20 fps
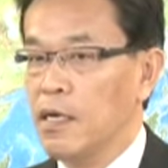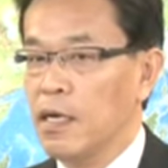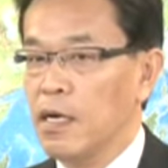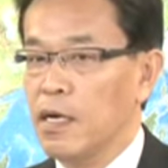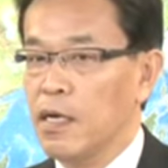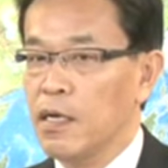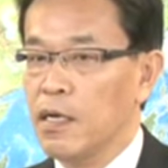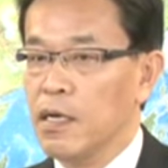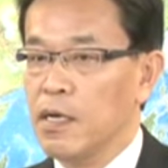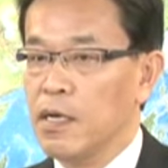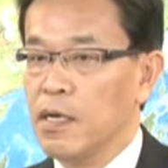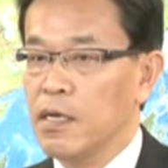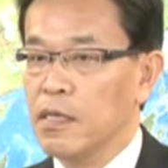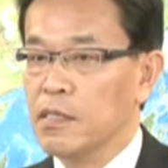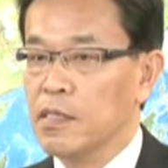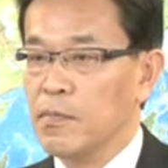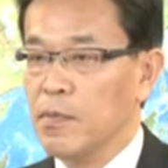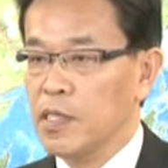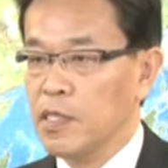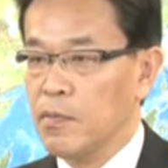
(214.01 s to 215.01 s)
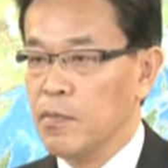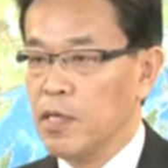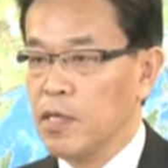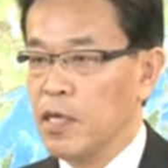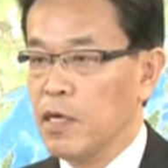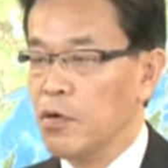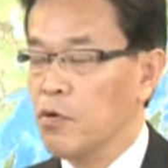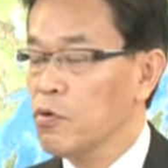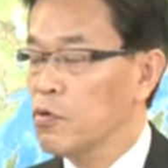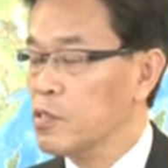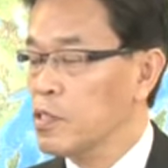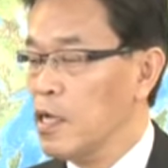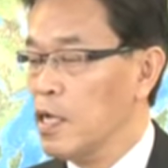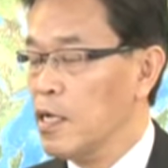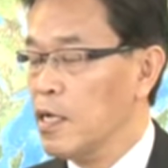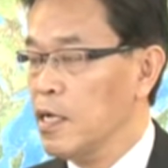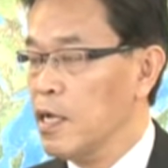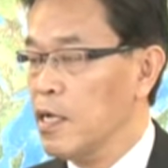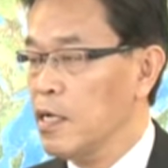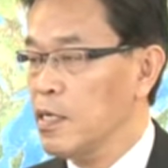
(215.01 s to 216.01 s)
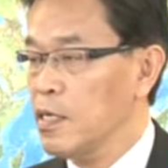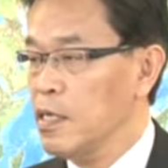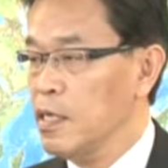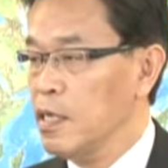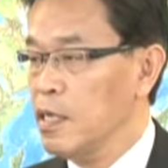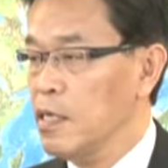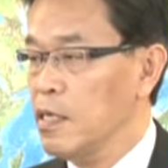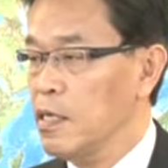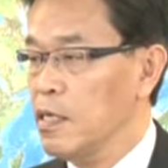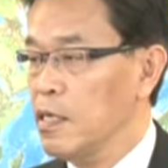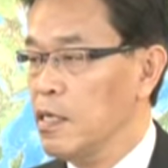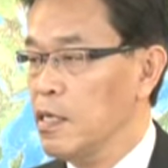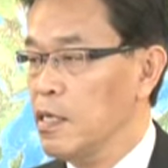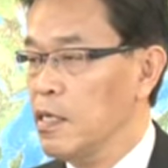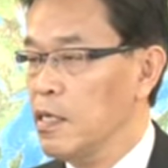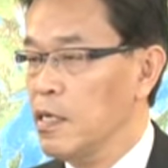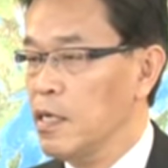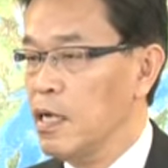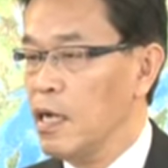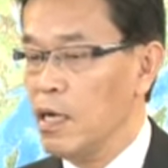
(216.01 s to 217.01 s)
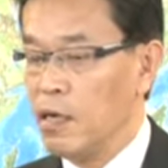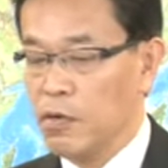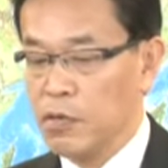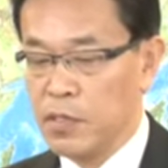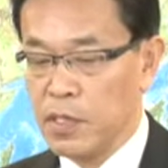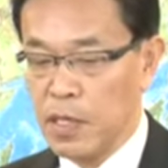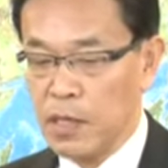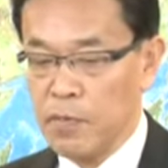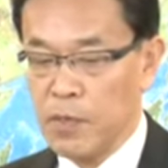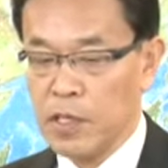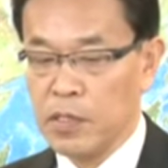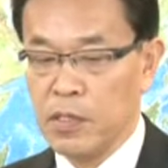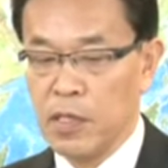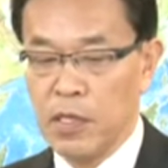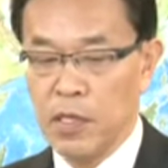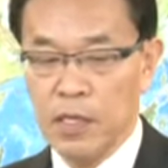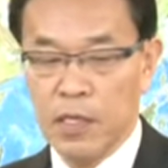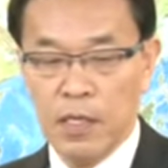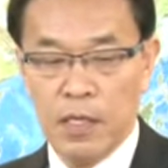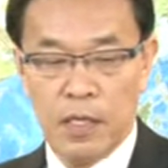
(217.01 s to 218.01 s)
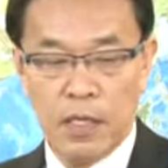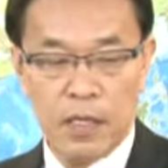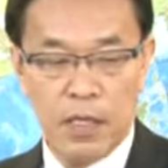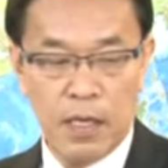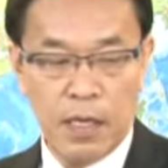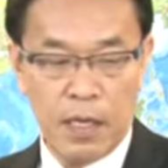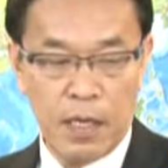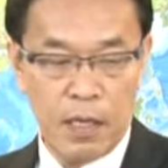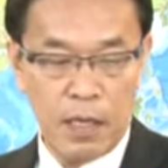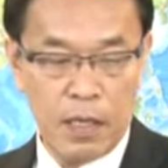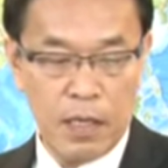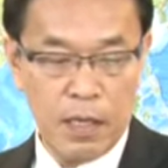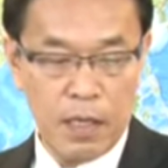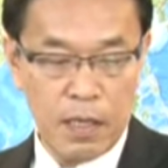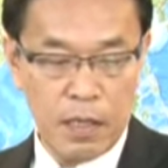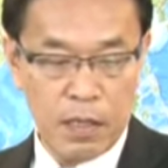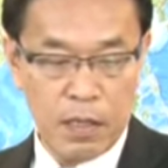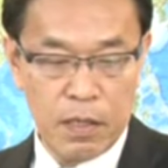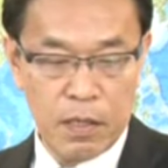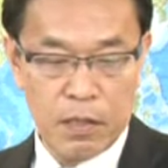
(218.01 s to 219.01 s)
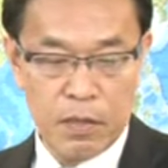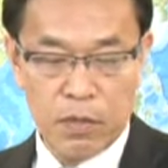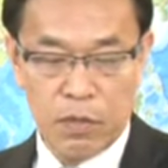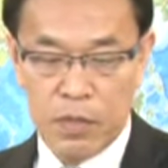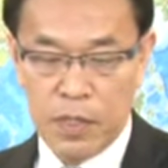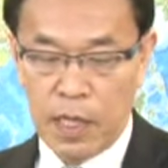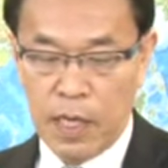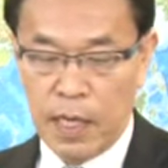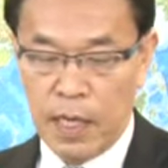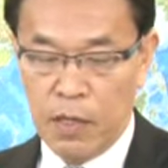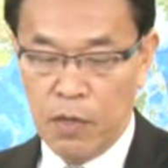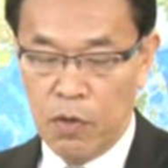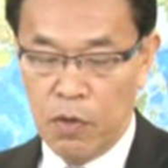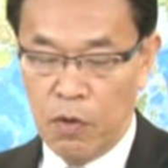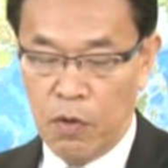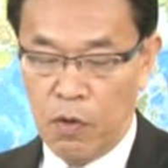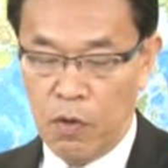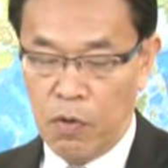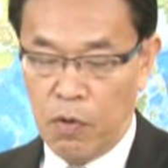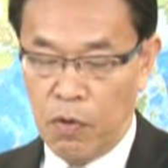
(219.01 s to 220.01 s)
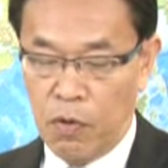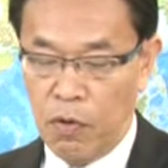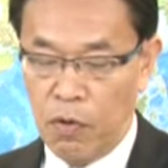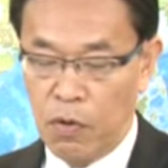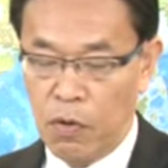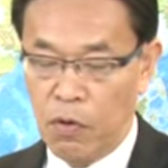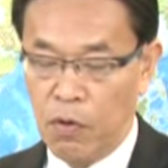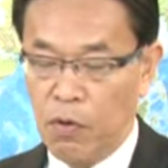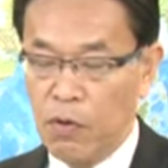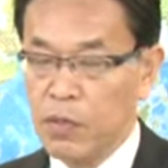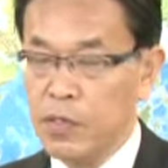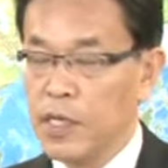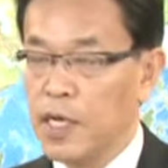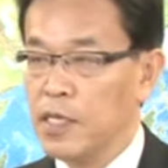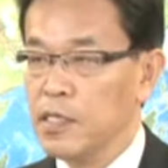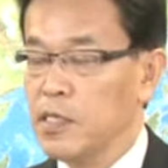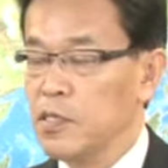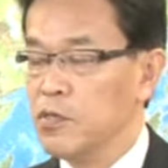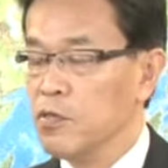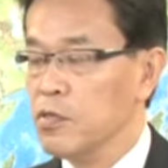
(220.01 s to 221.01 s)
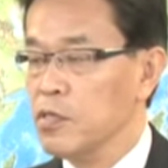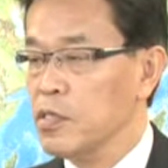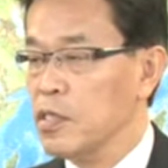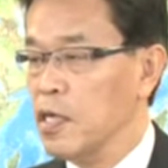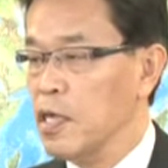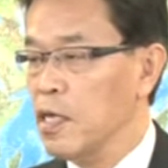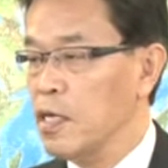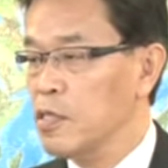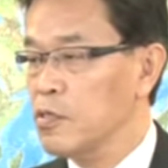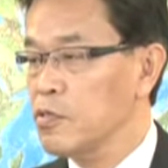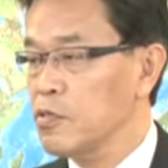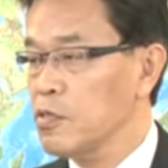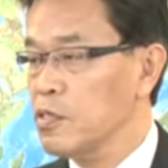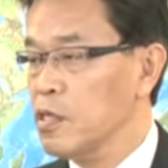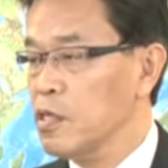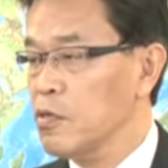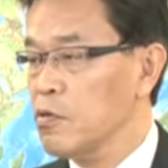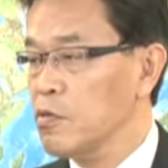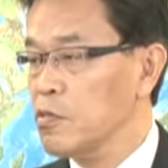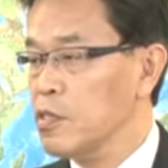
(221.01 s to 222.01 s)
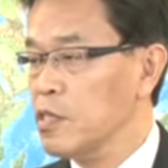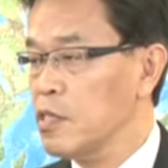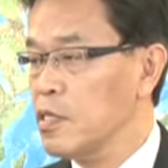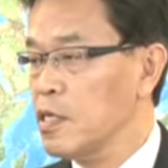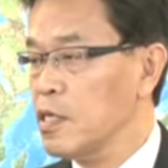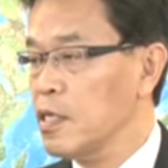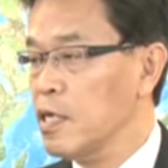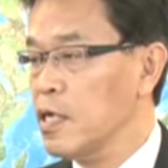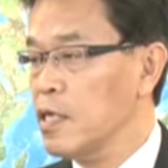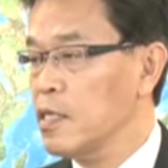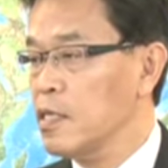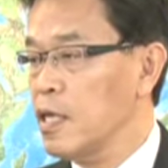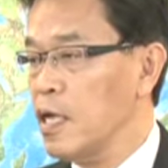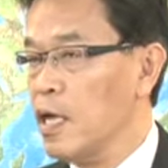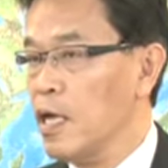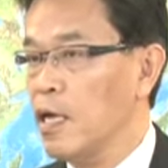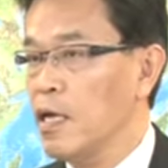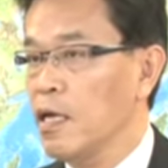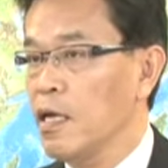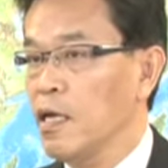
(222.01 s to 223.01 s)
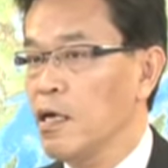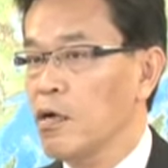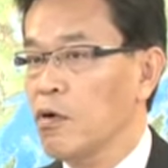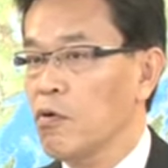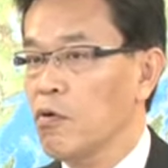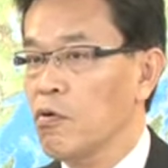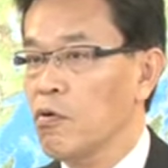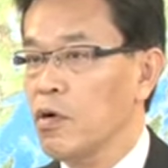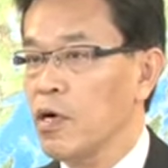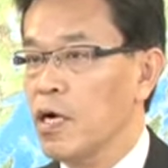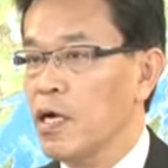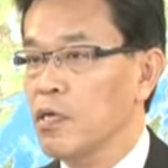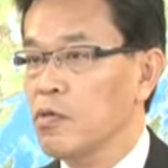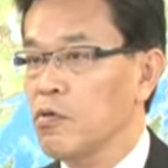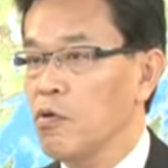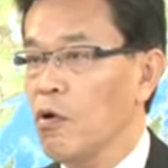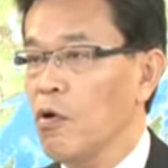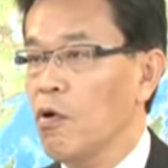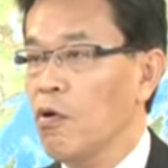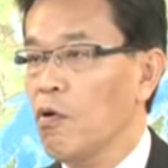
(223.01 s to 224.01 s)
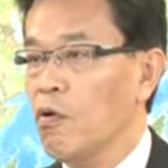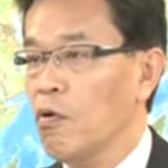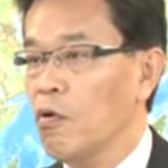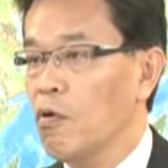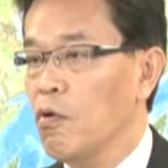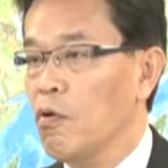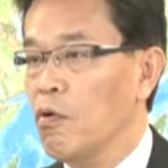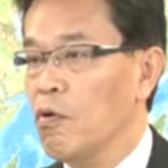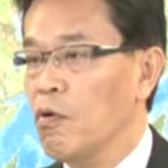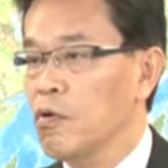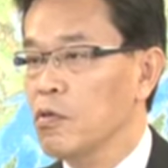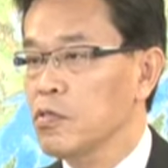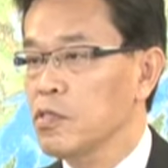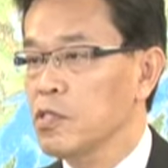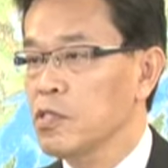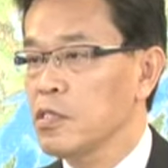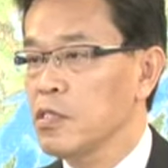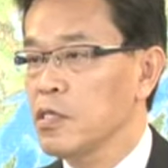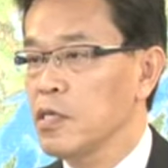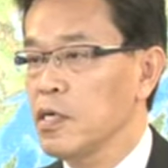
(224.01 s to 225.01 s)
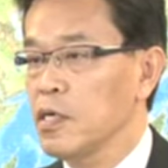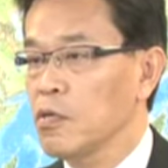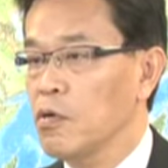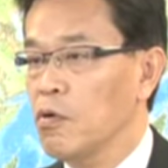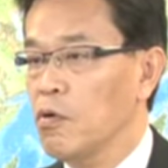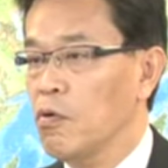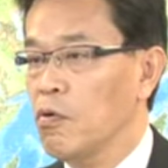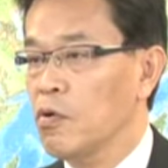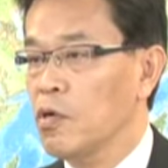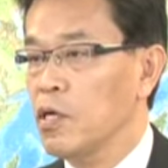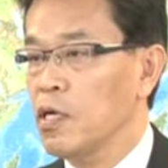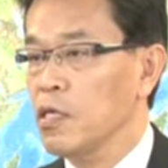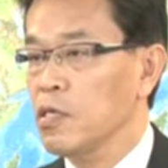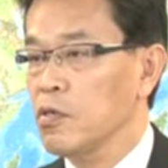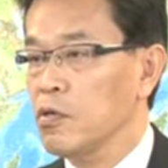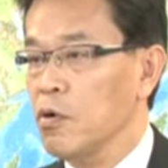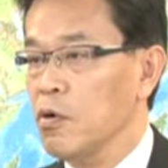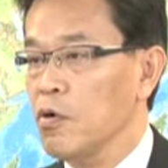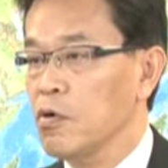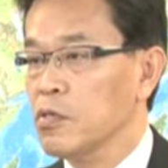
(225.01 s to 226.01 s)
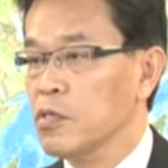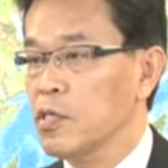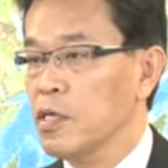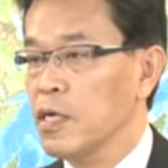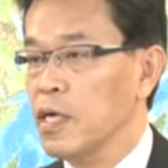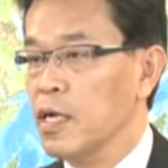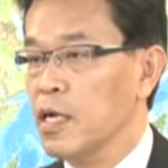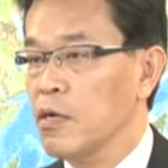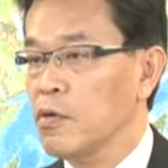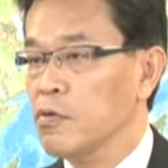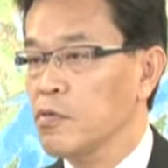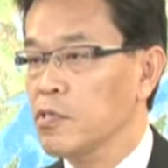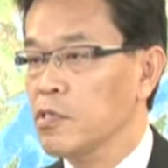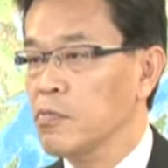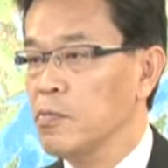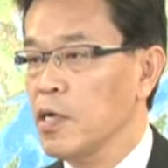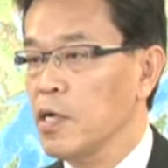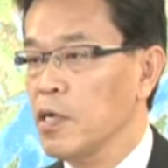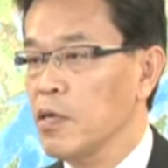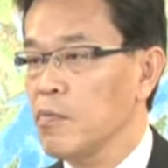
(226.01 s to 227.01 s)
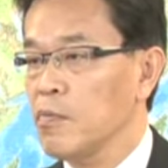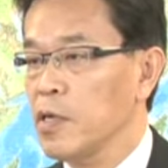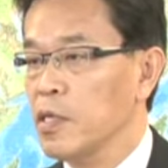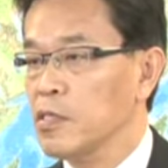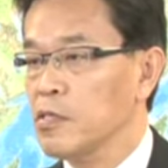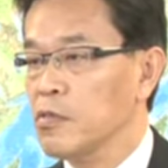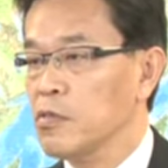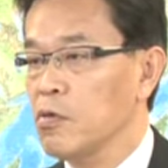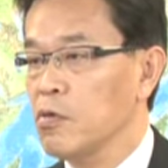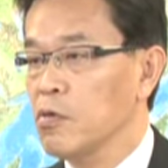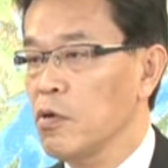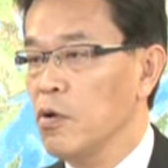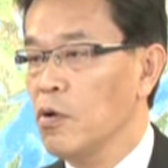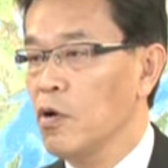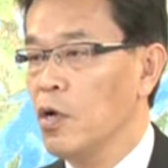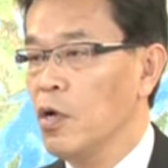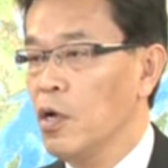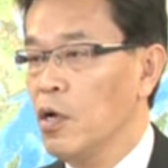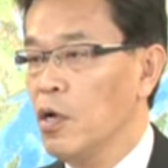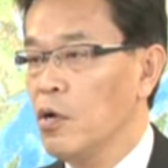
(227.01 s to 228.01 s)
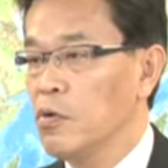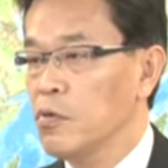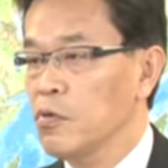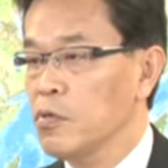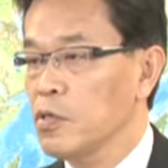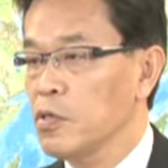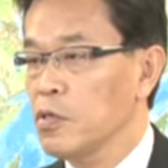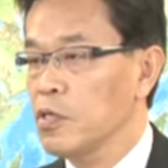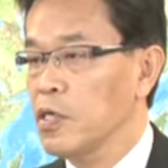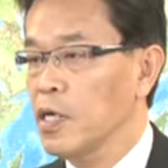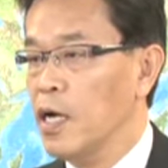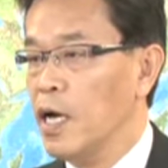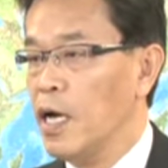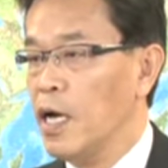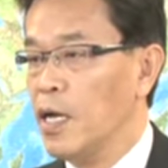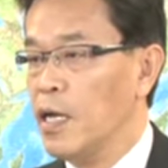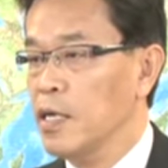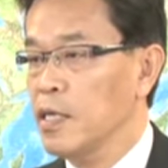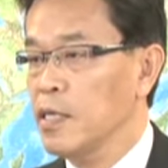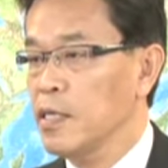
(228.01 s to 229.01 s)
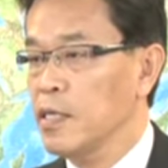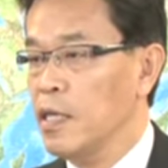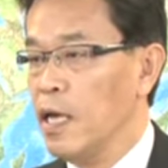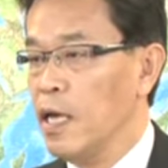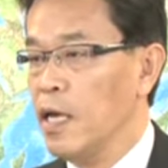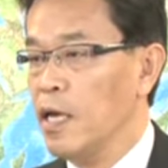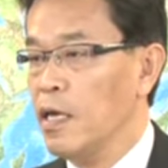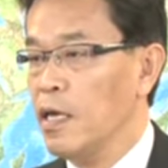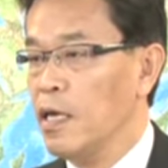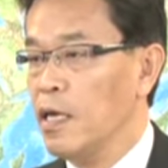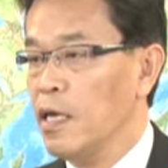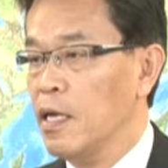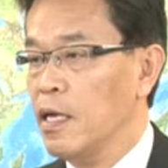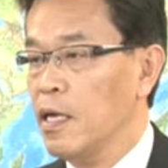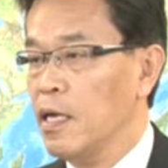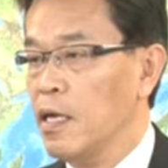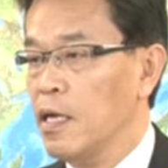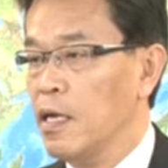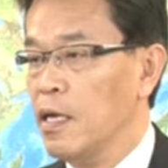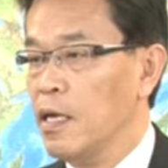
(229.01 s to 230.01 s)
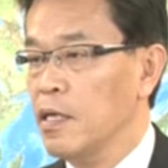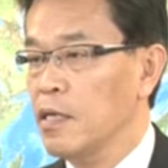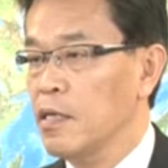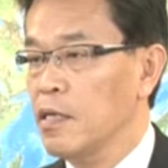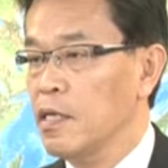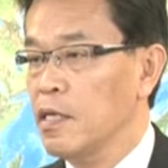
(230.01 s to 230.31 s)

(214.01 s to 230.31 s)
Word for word: ら、さまざまな国際会議がございます、え当然あの、大臣として出席をしていただいて、今回の地震へのお礼と、それから福島原発等の風評被害で、